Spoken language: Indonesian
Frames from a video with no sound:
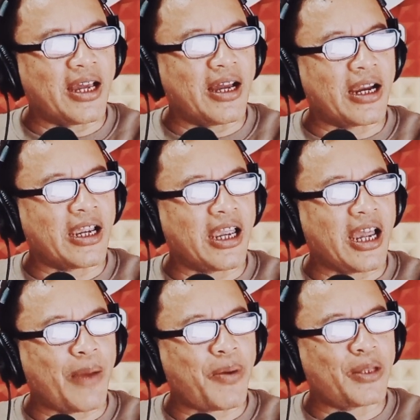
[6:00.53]
Ya, oke.
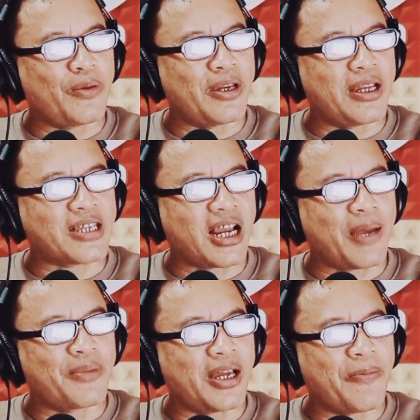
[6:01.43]
Apa dulu nih ya,
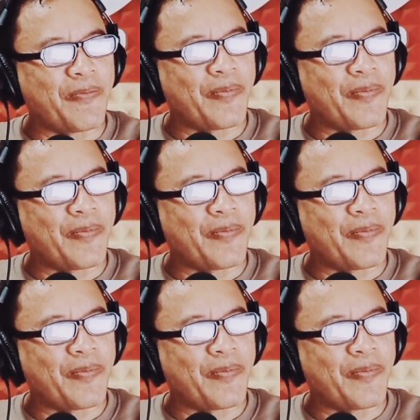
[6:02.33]
salamnya?